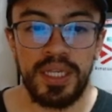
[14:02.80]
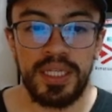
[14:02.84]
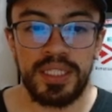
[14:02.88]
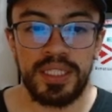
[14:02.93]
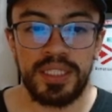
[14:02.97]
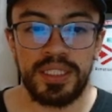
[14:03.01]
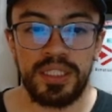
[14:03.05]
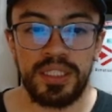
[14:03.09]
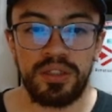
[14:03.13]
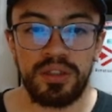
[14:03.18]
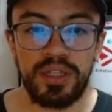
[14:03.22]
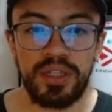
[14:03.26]

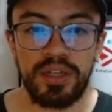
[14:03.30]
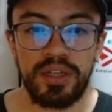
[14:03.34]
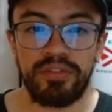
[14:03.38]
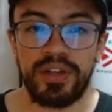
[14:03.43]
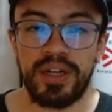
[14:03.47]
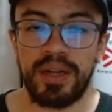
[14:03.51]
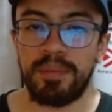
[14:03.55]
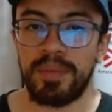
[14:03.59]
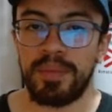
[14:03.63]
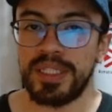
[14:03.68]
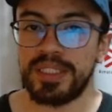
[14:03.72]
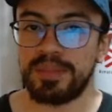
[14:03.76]
sino que
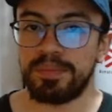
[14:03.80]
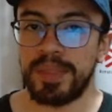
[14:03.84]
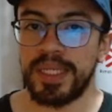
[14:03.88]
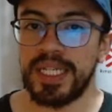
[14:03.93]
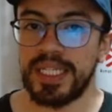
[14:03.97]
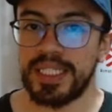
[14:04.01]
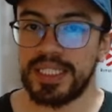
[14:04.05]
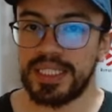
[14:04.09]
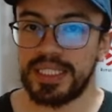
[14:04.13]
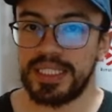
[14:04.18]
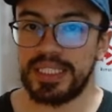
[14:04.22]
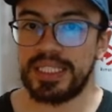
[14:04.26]
fuera más
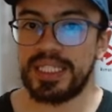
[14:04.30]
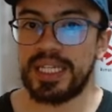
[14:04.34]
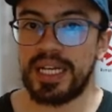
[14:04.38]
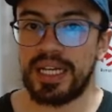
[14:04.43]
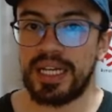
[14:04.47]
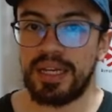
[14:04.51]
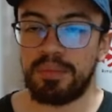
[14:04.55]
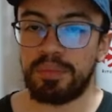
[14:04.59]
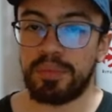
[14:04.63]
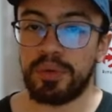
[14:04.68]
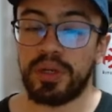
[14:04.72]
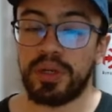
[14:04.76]

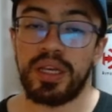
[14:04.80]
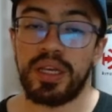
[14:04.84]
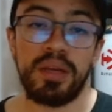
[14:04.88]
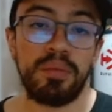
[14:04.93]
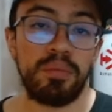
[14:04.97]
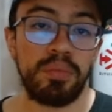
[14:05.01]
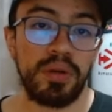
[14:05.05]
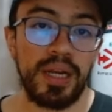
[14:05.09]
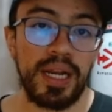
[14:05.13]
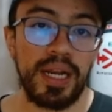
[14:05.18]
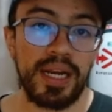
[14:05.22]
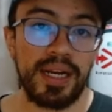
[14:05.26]
parecida, por
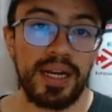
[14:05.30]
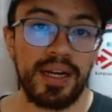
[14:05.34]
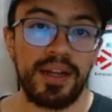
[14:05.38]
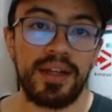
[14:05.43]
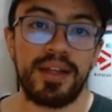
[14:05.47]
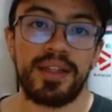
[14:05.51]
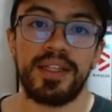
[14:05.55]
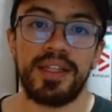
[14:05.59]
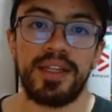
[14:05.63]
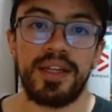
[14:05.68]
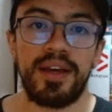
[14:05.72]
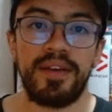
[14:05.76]
ejemplo, a la
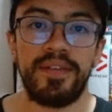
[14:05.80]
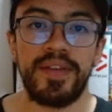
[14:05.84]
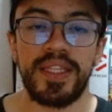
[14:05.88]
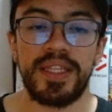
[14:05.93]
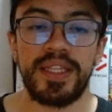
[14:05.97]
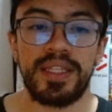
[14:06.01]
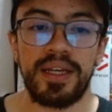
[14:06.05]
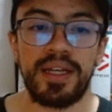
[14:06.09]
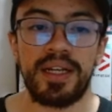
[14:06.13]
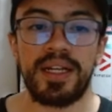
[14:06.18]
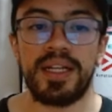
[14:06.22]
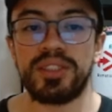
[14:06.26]
creatina de
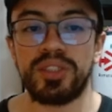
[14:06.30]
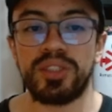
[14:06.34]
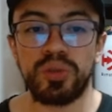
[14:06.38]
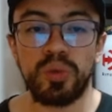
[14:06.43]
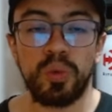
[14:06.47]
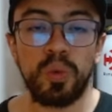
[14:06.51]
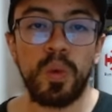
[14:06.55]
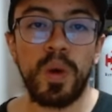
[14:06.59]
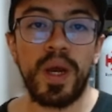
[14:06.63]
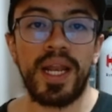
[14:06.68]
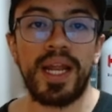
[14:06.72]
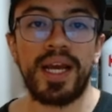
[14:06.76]
Vitanas
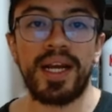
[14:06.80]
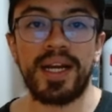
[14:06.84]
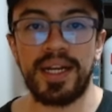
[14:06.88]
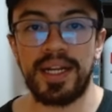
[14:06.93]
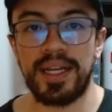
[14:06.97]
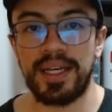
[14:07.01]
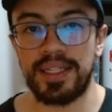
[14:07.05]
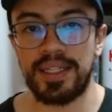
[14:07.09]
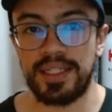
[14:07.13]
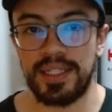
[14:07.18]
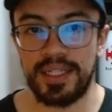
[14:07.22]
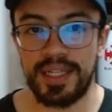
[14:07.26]
o a la
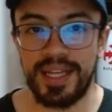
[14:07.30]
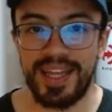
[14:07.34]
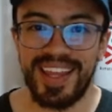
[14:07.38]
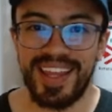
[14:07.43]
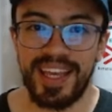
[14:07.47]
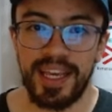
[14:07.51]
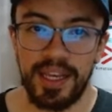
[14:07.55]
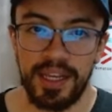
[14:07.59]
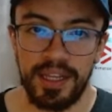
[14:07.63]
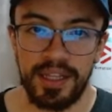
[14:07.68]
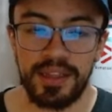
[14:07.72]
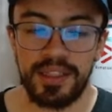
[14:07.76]
creatina de
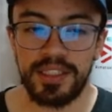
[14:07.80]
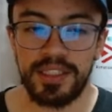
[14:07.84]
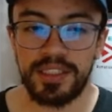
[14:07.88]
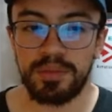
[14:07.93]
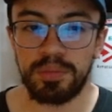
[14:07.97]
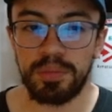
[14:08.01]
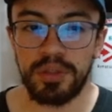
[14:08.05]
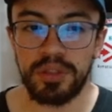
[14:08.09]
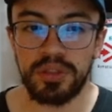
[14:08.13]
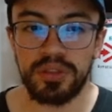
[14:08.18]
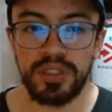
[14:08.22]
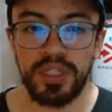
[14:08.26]
gente
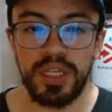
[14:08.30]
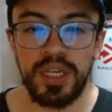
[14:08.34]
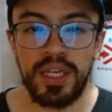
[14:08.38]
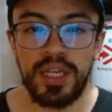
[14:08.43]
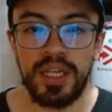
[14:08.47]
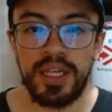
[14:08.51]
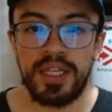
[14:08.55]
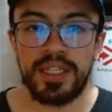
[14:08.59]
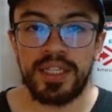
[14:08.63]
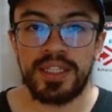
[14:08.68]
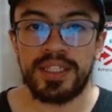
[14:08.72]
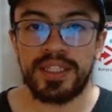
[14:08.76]
Sports.
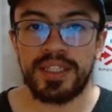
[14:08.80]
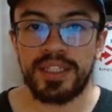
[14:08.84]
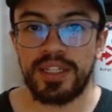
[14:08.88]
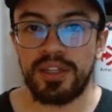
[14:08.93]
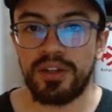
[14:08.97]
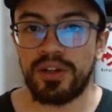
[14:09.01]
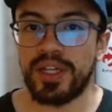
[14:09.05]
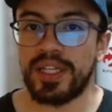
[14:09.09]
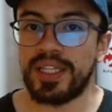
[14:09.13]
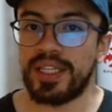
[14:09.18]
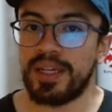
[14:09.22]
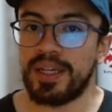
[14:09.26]

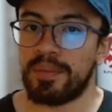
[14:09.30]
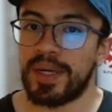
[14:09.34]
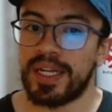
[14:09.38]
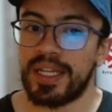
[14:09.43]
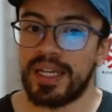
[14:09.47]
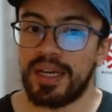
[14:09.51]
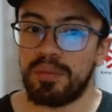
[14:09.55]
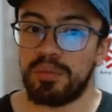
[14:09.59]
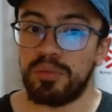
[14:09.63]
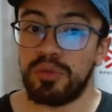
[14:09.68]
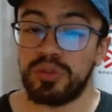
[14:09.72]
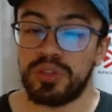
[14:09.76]
Creo que
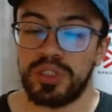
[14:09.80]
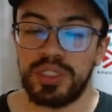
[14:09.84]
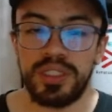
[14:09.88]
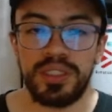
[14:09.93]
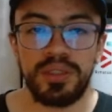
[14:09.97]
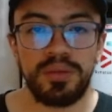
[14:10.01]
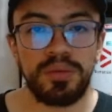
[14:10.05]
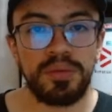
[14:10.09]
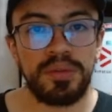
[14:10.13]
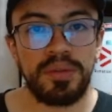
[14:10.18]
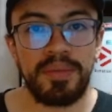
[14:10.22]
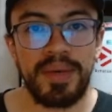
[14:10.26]
llamaría
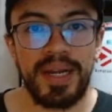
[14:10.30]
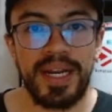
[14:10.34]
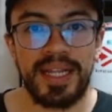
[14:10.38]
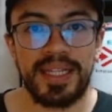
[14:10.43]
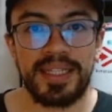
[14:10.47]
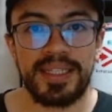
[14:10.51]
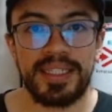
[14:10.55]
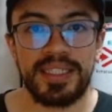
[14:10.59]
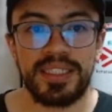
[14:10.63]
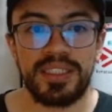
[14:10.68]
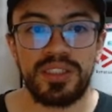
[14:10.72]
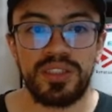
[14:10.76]
muchísimo más la
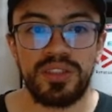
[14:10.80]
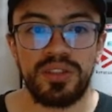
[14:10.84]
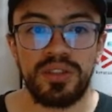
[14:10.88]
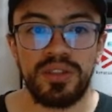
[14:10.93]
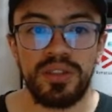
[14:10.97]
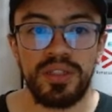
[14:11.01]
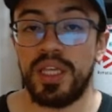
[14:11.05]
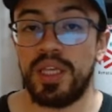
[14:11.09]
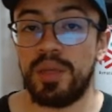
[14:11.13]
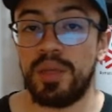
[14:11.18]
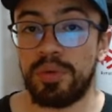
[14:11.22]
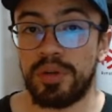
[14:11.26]

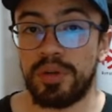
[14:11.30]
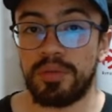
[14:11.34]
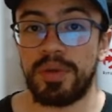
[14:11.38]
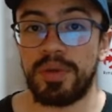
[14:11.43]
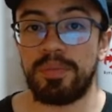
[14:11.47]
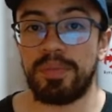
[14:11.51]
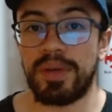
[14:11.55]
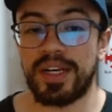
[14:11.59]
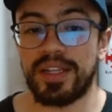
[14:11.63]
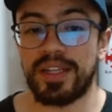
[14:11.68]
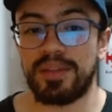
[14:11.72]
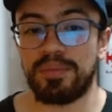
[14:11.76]
atención y por mi
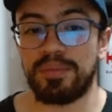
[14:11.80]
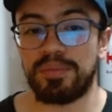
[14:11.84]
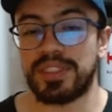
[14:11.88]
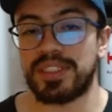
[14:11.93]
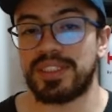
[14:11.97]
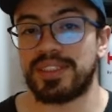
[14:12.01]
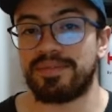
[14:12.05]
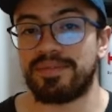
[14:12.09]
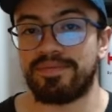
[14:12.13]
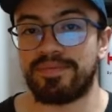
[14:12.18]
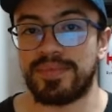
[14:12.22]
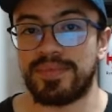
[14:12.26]
parte,
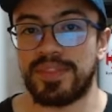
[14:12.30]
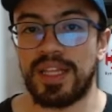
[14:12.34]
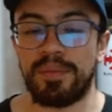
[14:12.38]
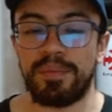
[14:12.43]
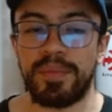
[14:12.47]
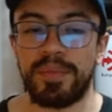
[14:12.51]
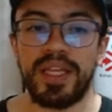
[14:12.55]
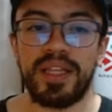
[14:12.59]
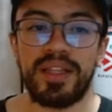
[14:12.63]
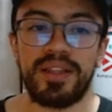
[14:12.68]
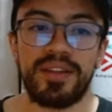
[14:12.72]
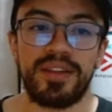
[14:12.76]
pues
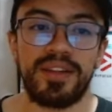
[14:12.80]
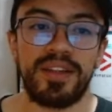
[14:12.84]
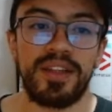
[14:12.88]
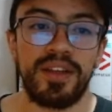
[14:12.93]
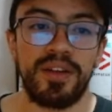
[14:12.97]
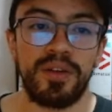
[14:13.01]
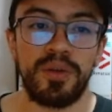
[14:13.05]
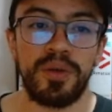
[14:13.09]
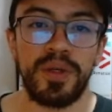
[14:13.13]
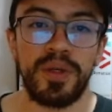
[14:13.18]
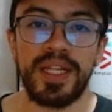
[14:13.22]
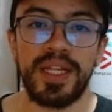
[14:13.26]
también
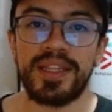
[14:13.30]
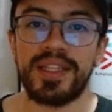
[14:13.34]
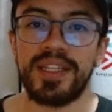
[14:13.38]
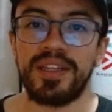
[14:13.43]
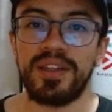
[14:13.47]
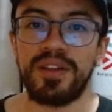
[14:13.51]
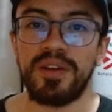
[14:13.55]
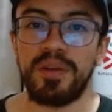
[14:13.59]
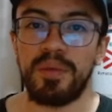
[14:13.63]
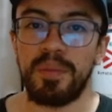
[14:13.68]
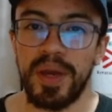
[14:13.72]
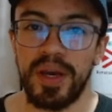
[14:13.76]
hubiera
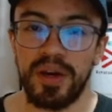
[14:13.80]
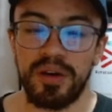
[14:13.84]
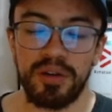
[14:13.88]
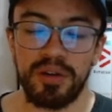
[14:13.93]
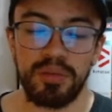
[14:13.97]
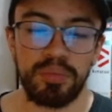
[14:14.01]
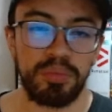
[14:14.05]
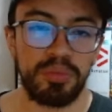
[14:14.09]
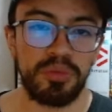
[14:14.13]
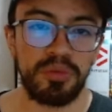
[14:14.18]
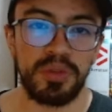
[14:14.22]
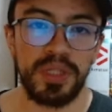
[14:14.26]
tenido un mejor
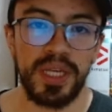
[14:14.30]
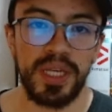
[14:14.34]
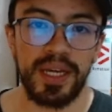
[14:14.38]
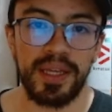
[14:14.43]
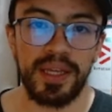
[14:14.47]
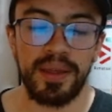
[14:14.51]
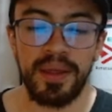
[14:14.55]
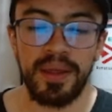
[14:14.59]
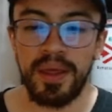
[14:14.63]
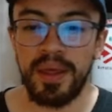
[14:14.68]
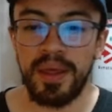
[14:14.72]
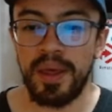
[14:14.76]

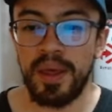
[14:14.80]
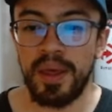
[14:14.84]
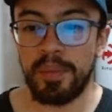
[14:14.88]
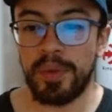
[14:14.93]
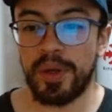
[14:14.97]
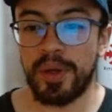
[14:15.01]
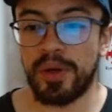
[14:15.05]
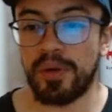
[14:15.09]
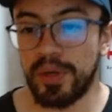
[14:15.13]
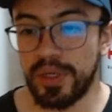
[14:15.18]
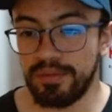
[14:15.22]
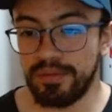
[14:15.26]
puntaje.
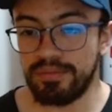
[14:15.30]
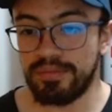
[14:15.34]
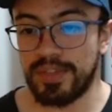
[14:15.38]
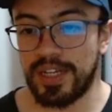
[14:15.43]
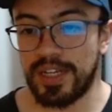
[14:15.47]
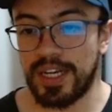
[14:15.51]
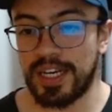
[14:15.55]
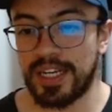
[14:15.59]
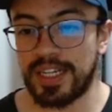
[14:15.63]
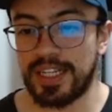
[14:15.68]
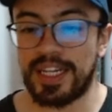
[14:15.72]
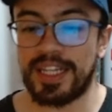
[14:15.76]
Pero bueno,
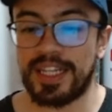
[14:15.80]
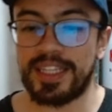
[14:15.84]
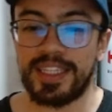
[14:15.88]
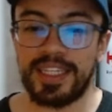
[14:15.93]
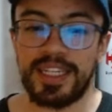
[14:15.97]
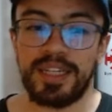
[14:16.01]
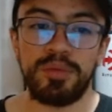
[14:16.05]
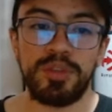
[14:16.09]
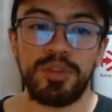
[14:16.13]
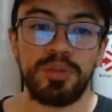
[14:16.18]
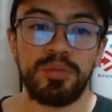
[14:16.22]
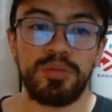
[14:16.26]
acá la
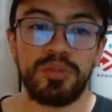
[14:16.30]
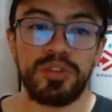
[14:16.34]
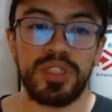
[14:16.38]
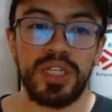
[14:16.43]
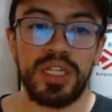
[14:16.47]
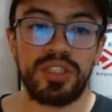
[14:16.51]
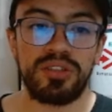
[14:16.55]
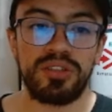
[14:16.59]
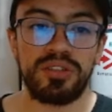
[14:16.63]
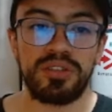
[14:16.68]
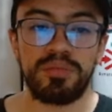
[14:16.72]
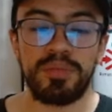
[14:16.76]
tenemos
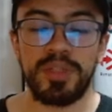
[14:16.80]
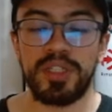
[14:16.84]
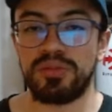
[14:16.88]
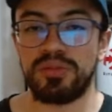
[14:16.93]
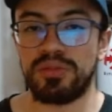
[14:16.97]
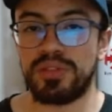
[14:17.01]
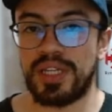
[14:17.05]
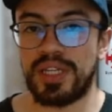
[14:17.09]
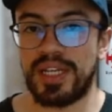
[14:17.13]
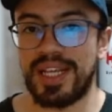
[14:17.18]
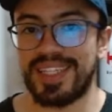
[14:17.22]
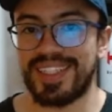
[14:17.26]
muchachos, me
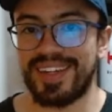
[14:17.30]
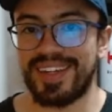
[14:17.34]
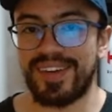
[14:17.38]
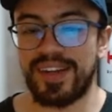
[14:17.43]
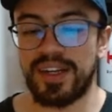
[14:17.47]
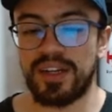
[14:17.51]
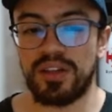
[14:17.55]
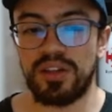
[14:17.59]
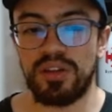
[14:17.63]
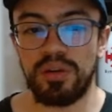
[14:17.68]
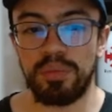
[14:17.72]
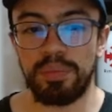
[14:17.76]
gustaría
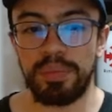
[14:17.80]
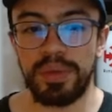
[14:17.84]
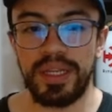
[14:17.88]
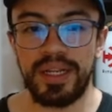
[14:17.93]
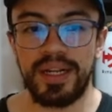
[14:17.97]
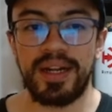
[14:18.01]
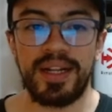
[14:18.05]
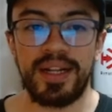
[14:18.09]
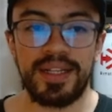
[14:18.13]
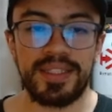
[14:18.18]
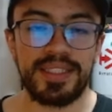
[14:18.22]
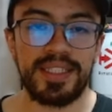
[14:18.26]
saber qué
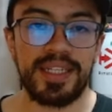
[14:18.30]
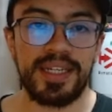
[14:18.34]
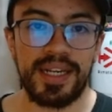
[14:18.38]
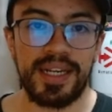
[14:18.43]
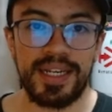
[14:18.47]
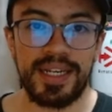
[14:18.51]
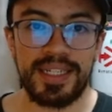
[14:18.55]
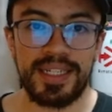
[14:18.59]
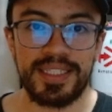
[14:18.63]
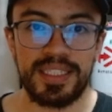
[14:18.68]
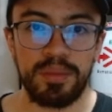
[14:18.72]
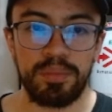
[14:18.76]
opinan
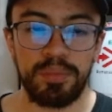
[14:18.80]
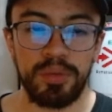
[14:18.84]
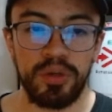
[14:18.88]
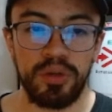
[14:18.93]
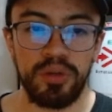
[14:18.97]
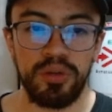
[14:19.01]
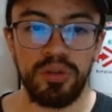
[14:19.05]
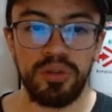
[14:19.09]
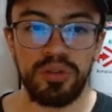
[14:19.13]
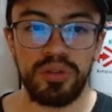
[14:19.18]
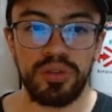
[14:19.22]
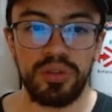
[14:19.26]
acerca de este
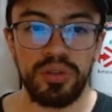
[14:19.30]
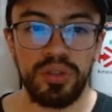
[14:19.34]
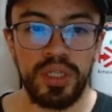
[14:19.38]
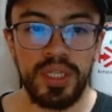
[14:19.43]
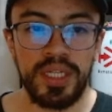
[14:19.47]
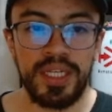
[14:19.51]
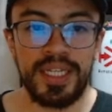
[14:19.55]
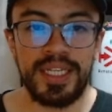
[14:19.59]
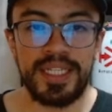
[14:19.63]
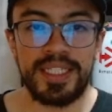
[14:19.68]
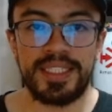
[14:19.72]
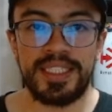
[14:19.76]
producto
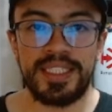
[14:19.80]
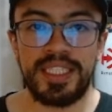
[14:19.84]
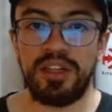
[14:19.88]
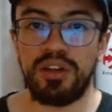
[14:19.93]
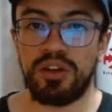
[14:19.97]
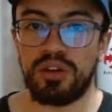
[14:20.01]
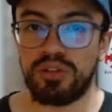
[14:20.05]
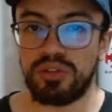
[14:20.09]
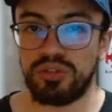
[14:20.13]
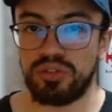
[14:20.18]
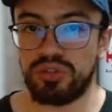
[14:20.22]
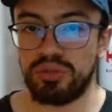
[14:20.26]
si
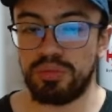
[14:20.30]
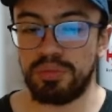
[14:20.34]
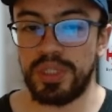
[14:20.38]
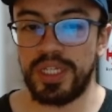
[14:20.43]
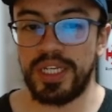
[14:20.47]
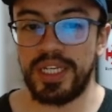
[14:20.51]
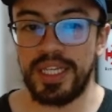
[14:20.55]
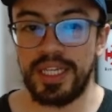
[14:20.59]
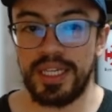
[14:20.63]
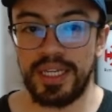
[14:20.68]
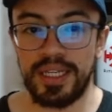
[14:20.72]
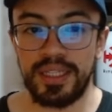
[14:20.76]
lo
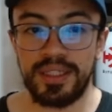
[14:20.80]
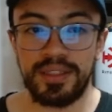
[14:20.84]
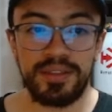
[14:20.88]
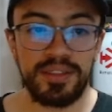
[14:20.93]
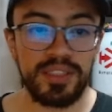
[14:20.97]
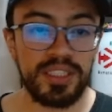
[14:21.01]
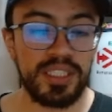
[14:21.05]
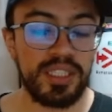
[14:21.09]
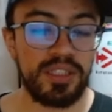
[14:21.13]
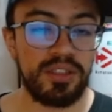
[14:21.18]
consumirían, si